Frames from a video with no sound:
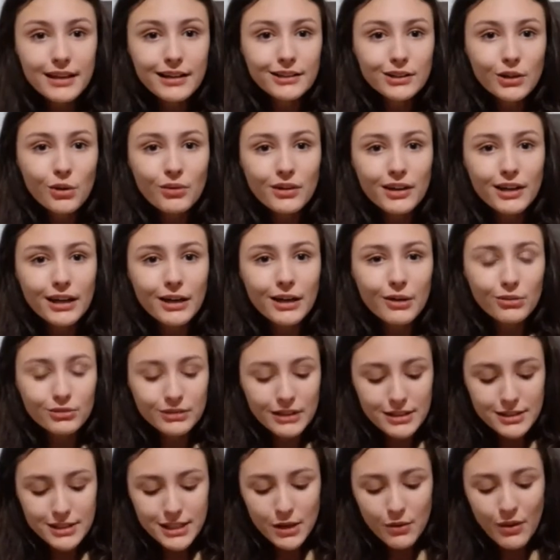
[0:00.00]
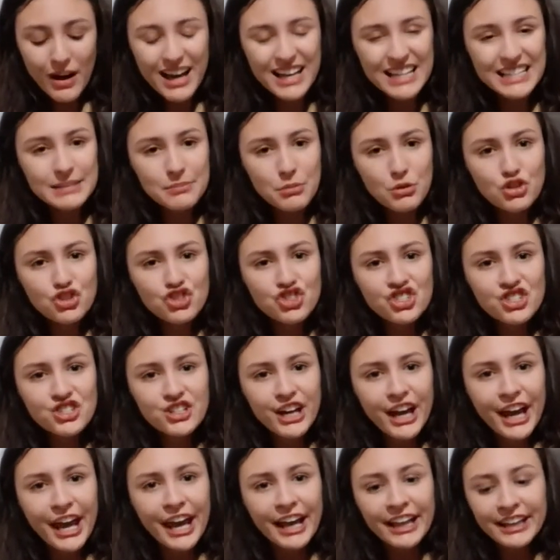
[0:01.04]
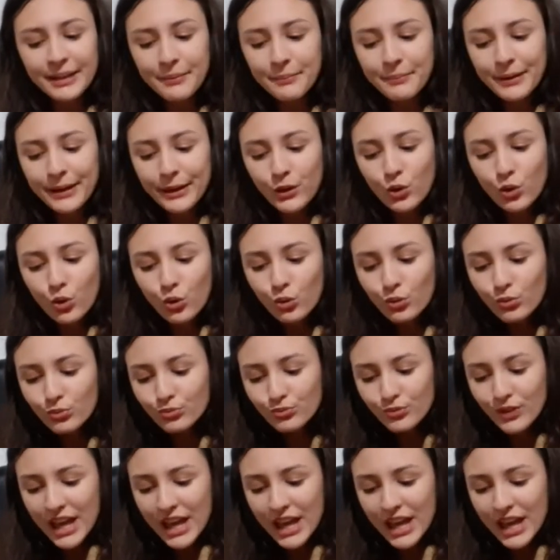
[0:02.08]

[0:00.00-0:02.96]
Então o que aconteceu? A esponjinha, ela pecou,